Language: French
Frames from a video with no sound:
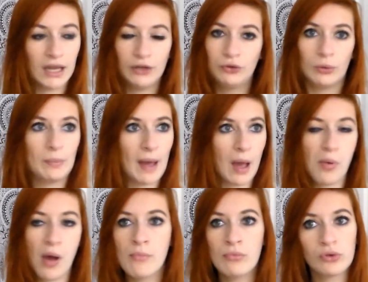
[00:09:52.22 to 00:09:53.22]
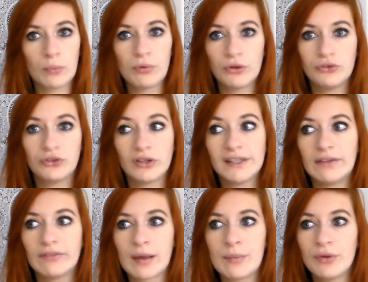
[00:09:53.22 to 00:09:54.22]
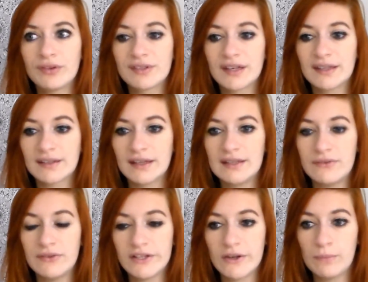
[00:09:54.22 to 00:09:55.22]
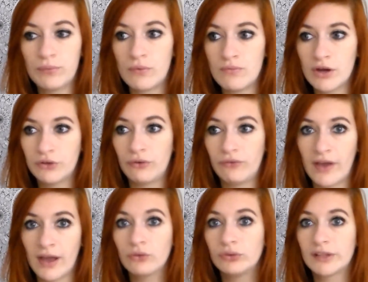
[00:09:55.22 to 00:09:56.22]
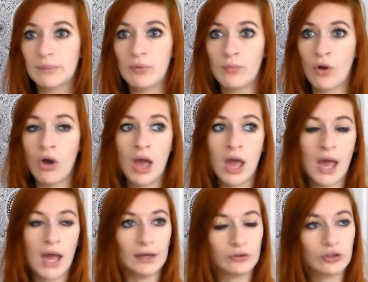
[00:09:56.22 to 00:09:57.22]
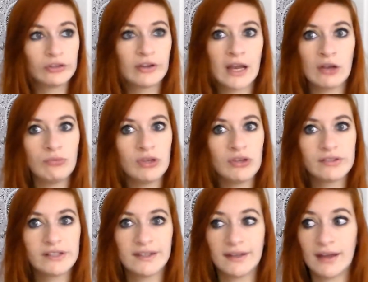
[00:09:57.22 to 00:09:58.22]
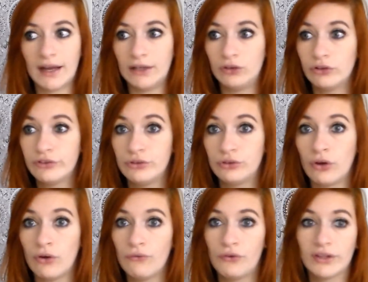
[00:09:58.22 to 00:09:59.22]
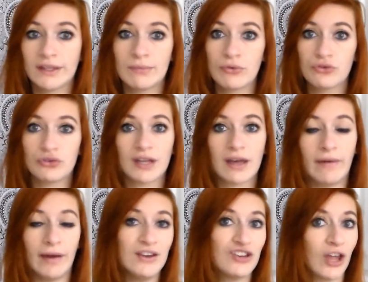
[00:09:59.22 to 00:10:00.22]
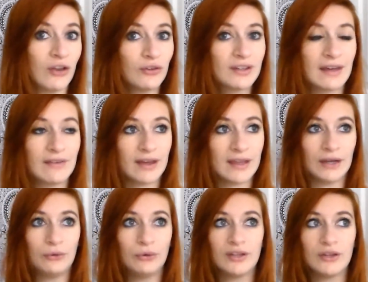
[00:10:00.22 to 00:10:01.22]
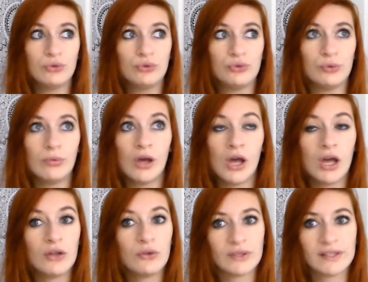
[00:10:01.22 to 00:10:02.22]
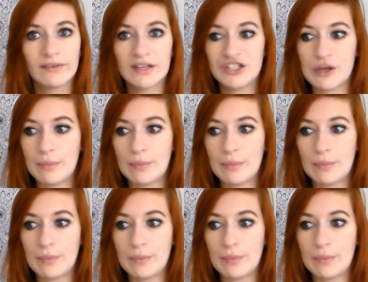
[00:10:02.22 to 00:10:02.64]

et que par rapport à mon emploi du temps c'est vraiment très très difficile pour moi de faire tout simplement à cause de la luminosité, à cause du temps, forcément je travaille, j'ai un autre travail à côté de YouTube. on sait vrai que